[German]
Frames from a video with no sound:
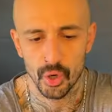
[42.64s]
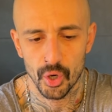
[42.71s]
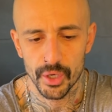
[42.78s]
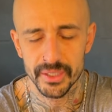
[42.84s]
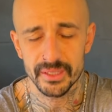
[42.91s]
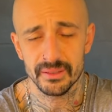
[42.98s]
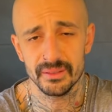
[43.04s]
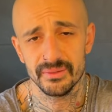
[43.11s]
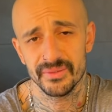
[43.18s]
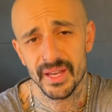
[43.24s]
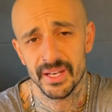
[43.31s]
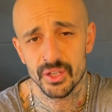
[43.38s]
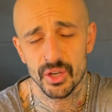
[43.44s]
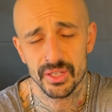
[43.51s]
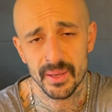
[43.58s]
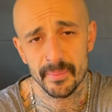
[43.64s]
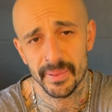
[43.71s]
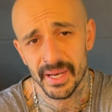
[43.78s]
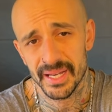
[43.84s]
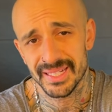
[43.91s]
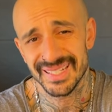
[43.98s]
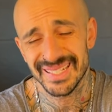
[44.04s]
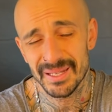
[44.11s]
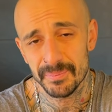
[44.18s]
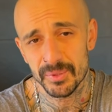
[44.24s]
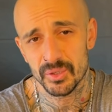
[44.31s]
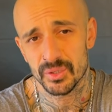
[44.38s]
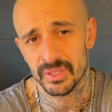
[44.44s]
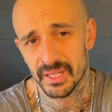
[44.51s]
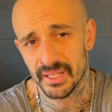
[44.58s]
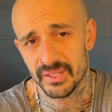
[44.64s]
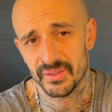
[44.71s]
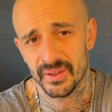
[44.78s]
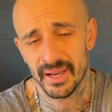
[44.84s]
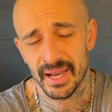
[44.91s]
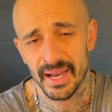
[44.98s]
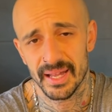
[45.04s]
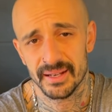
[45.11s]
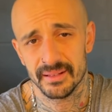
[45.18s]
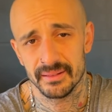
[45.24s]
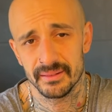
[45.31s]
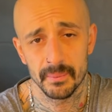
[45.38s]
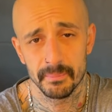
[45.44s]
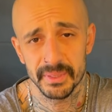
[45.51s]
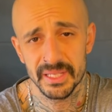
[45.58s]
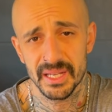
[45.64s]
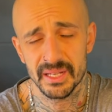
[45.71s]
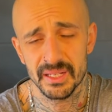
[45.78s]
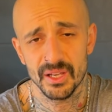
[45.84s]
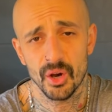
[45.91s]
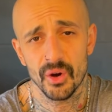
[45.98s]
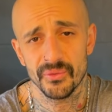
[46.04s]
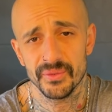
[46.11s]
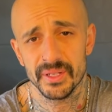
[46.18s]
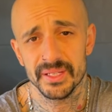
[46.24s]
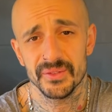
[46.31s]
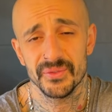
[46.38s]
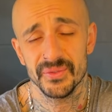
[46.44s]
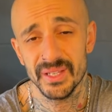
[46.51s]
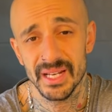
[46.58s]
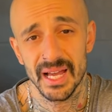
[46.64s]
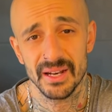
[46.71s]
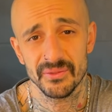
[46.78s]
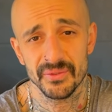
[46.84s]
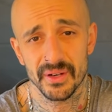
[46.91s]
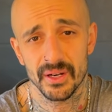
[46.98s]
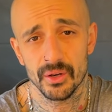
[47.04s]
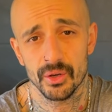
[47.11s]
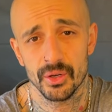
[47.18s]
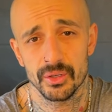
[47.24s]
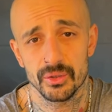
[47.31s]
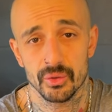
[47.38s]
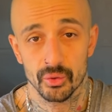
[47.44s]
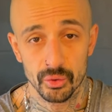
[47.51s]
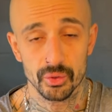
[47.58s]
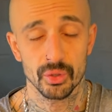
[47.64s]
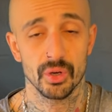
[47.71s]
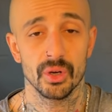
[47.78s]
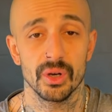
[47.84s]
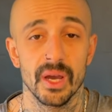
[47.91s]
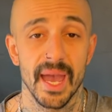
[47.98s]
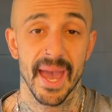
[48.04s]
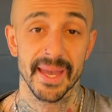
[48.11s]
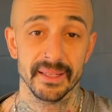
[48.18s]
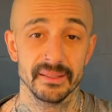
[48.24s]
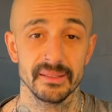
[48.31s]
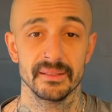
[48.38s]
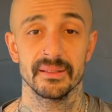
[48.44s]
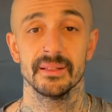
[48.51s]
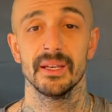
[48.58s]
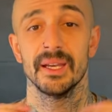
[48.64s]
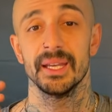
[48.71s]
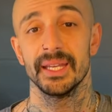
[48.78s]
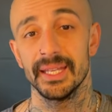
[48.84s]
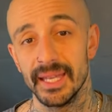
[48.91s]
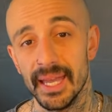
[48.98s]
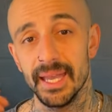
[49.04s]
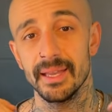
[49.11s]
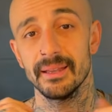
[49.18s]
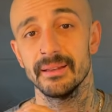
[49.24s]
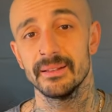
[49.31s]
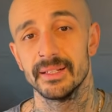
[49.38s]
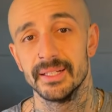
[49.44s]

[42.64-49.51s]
Heute werde ich euch ein paar Tipps und Tricks verraten, mit denen ihr hoffentlich viel anfangen könnt und eure Ängste gegen